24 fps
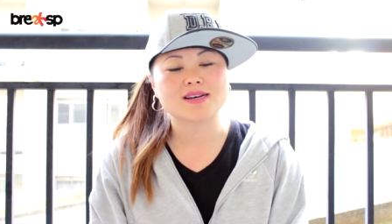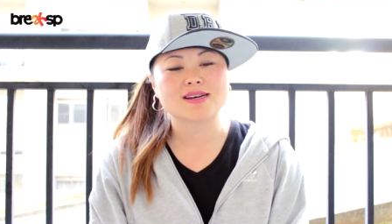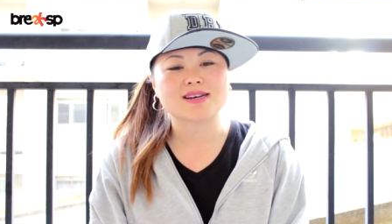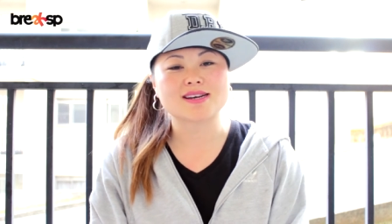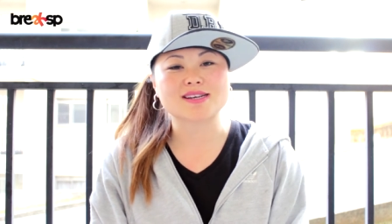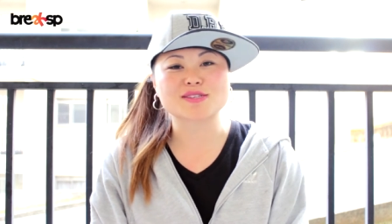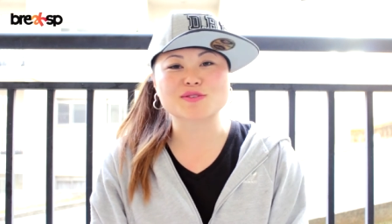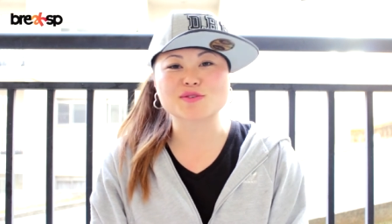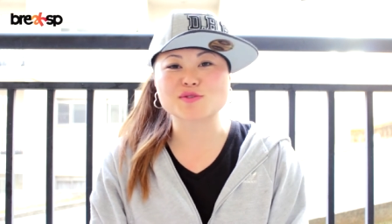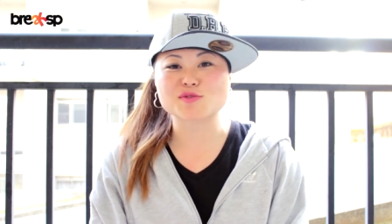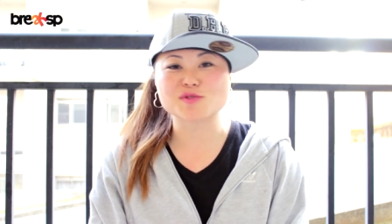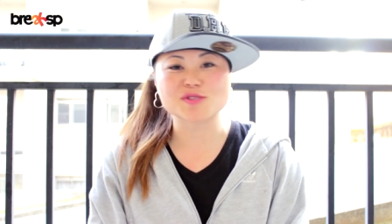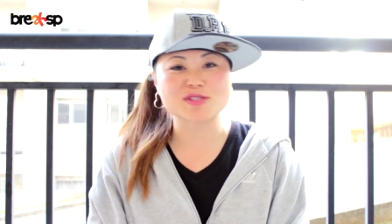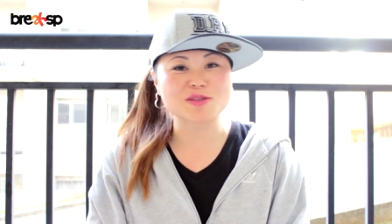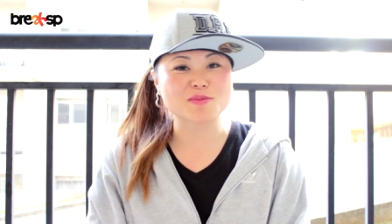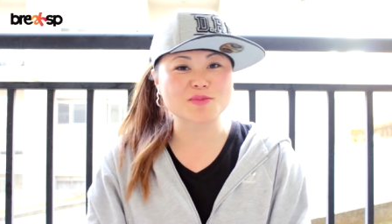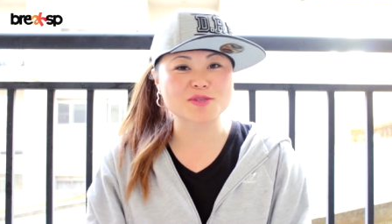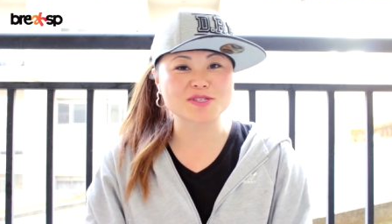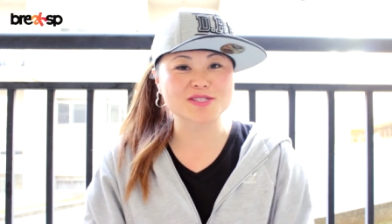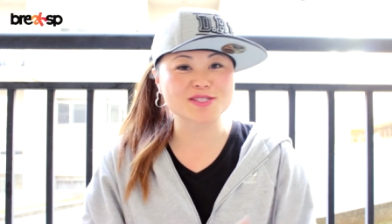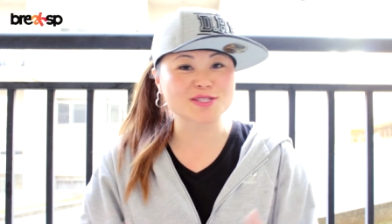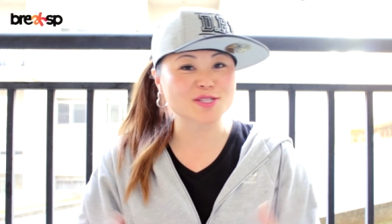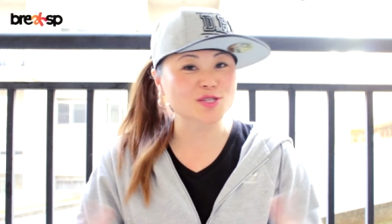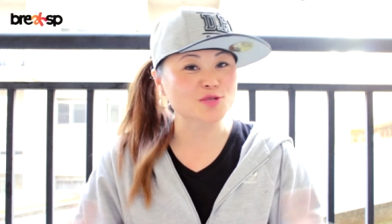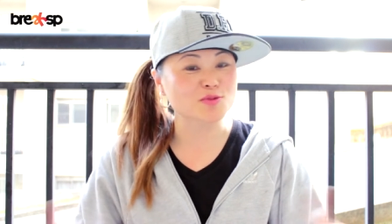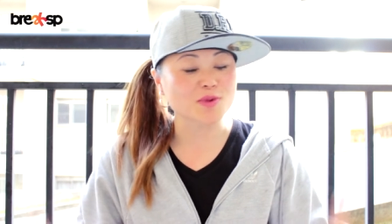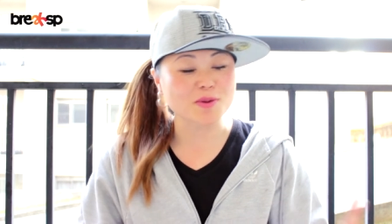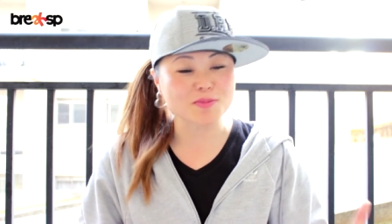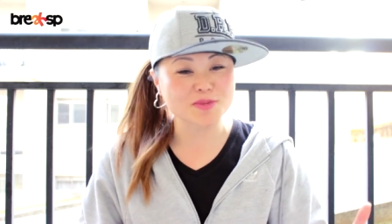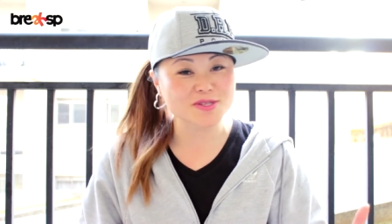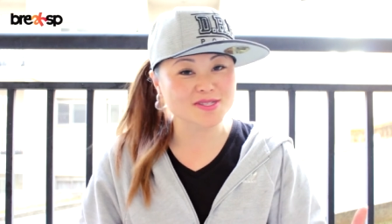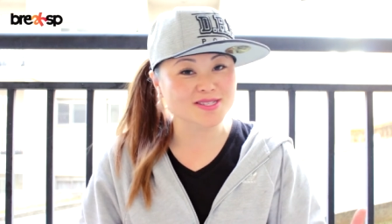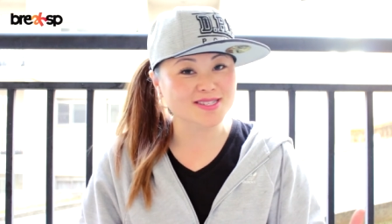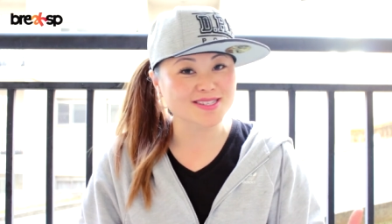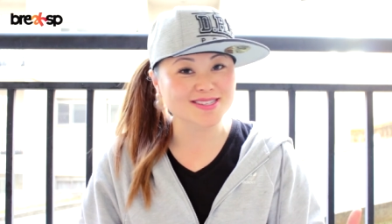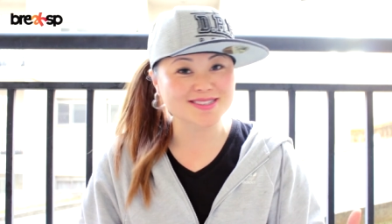Às vezes você precisa de uma
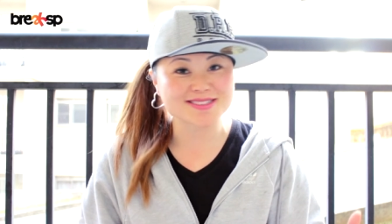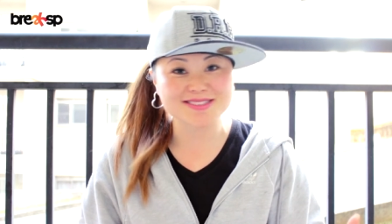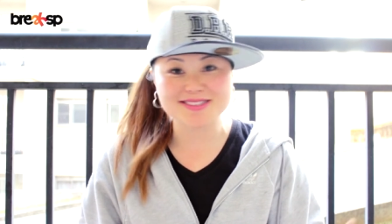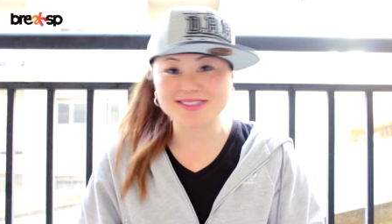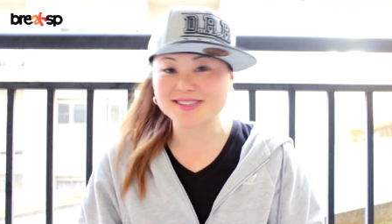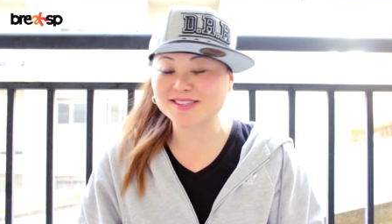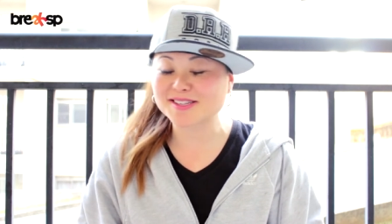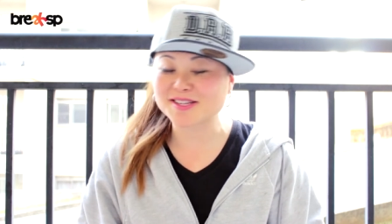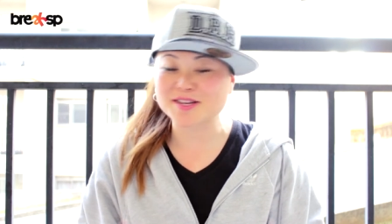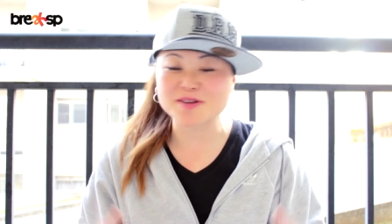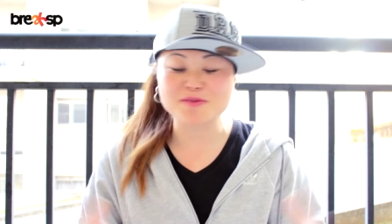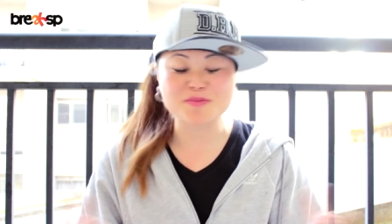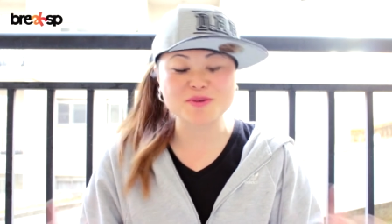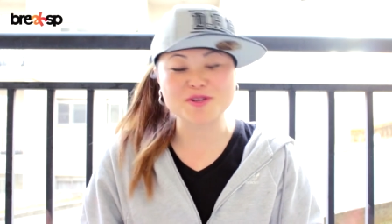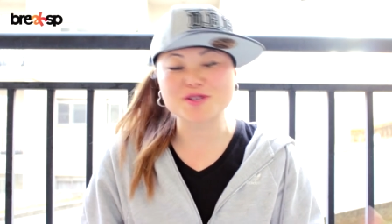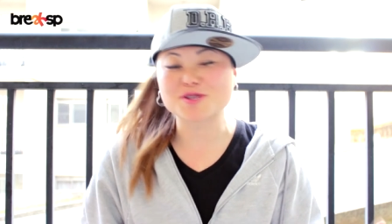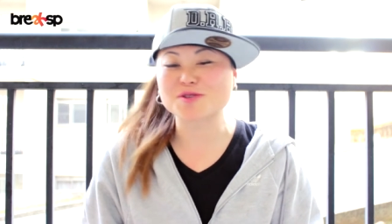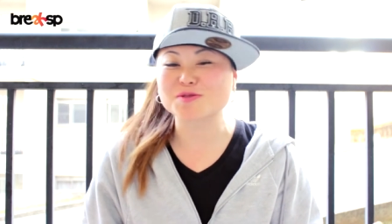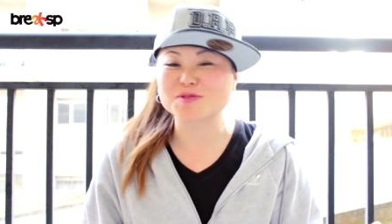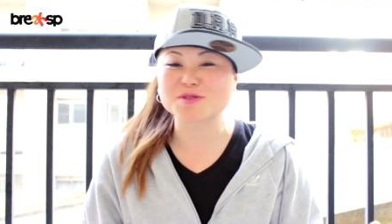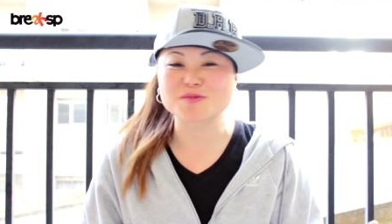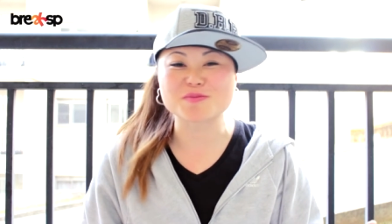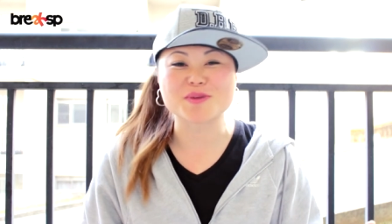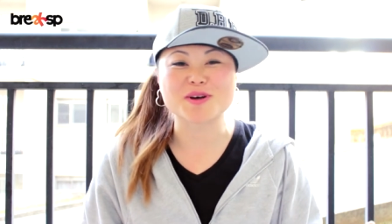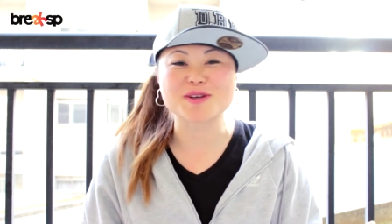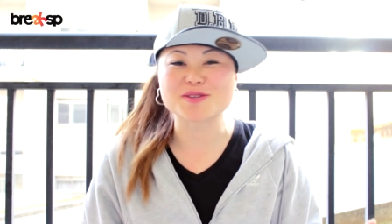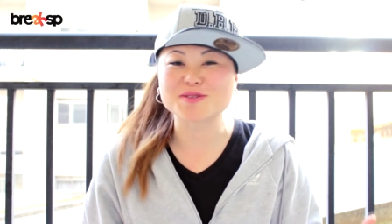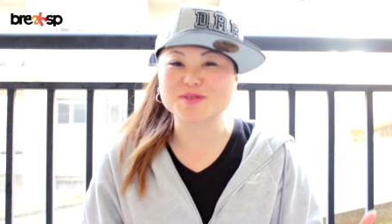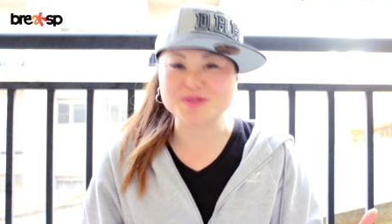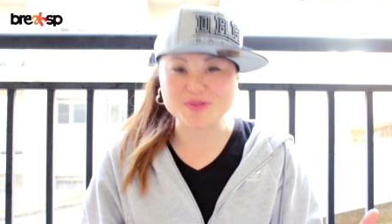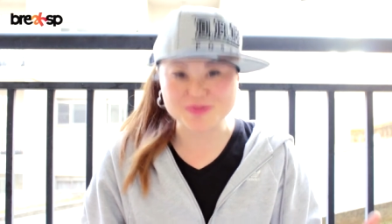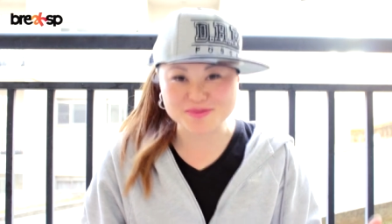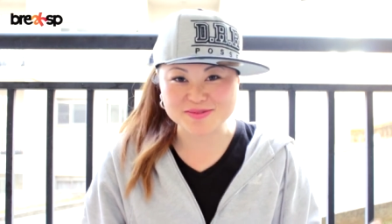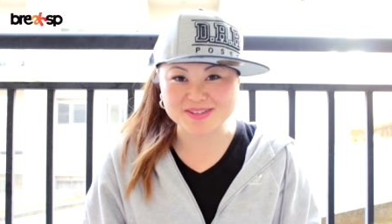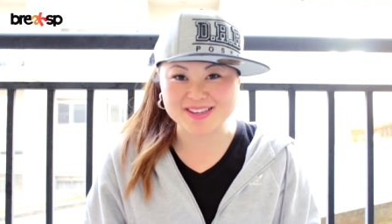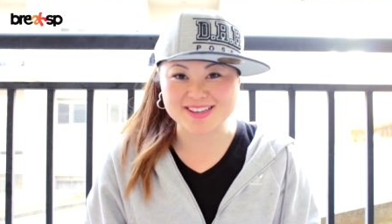piscina e de repente no espaço
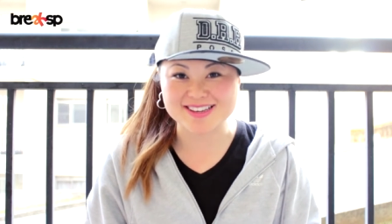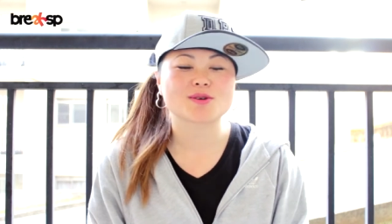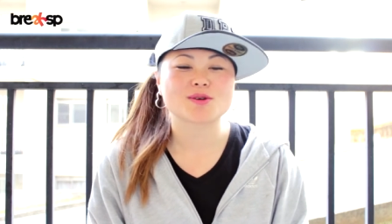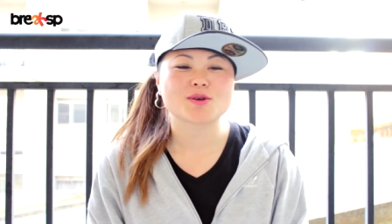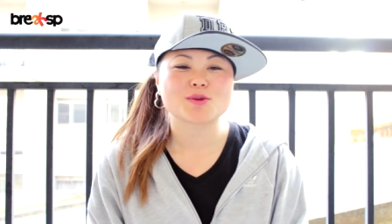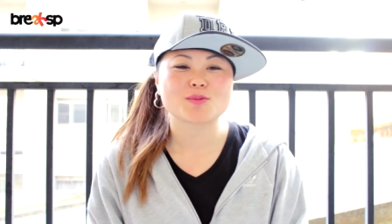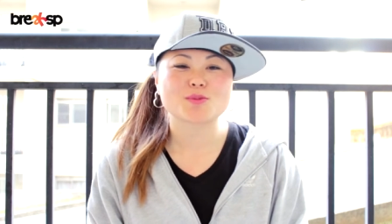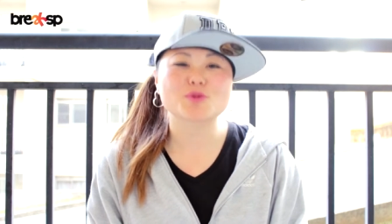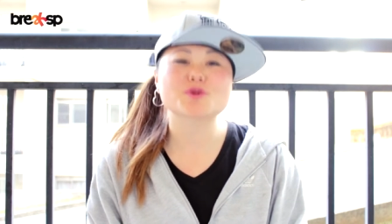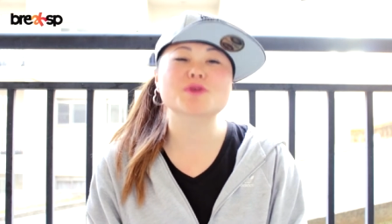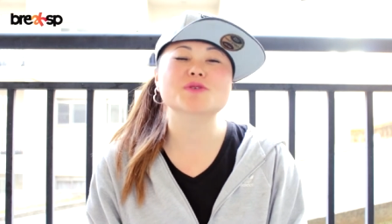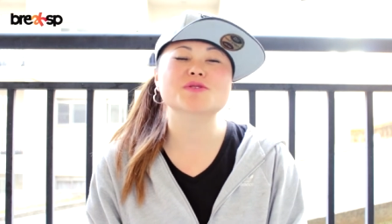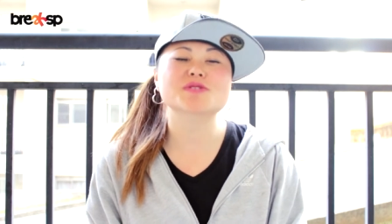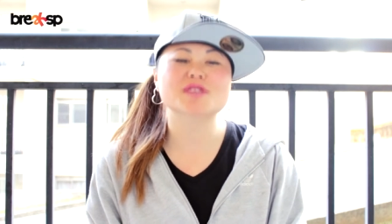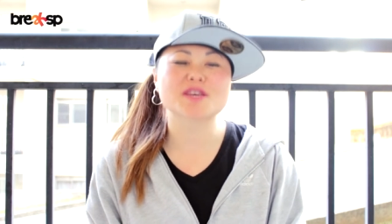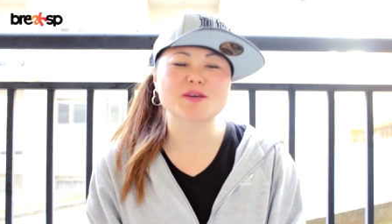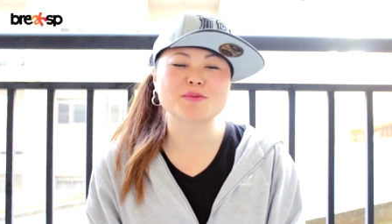não tem. Por isso que